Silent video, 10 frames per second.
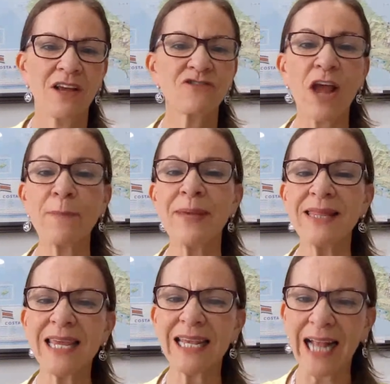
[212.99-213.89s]

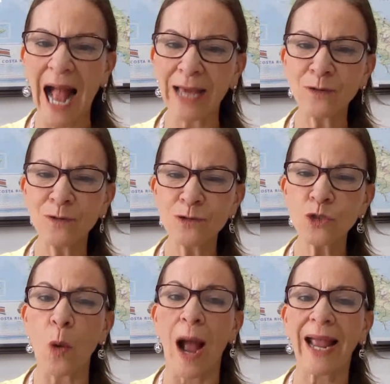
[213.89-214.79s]
reivindicaron
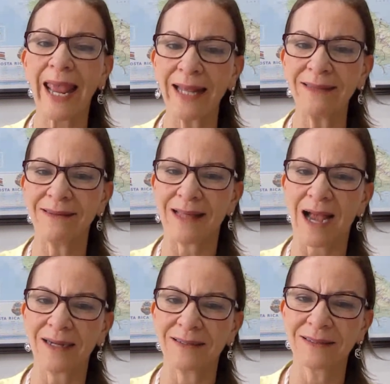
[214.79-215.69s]
su
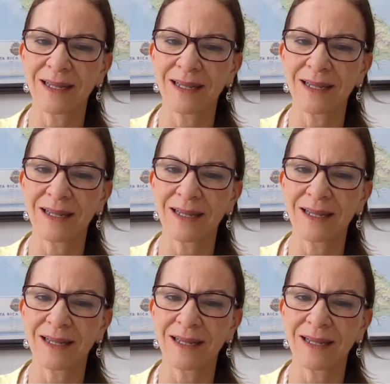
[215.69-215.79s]
agenda,